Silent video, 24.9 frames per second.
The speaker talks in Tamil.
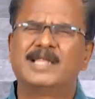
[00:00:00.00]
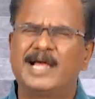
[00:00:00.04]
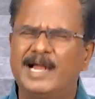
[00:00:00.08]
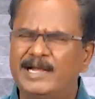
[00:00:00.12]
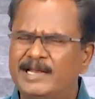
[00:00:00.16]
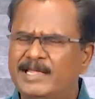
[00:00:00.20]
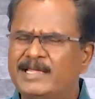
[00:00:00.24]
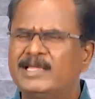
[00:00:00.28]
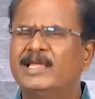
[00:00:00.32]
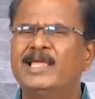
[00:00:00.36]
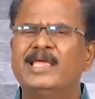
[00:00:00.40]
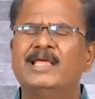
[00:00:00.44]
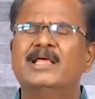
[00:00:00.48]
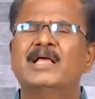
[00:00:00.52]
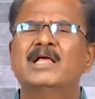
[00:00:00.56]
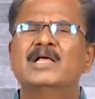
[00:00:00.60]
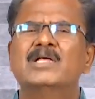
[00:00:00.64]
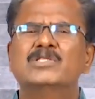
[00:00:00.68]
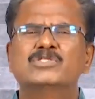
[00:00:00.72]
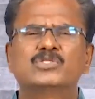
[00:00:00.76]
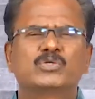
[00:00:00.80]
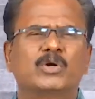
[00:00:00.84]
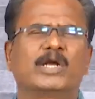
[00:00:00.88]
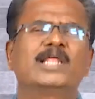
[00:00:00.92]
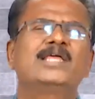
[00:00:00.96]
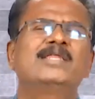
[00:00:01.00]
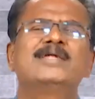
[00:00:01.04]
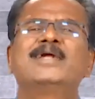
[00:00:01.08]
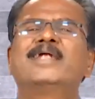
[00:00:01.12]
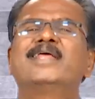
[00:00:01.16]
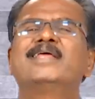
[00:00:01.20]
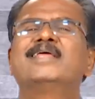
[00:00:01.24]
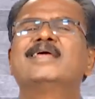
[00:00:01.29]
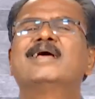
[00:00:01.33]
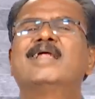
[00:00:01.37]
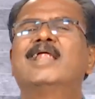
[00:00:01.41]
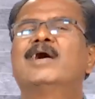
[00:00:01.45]
நடுங்கி தொடை
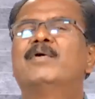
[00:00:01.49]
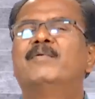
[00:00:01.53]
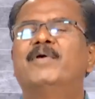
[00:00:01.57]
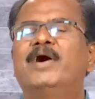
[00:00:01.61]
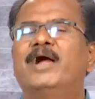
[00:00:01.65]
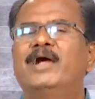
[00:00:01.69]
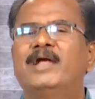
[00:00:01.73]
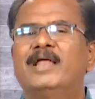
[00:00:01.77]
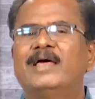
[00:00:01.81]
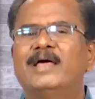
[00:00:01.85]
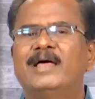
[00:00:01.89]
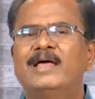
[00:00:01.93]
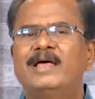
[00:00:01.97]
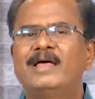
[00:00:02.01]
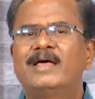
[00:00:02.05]
வாழ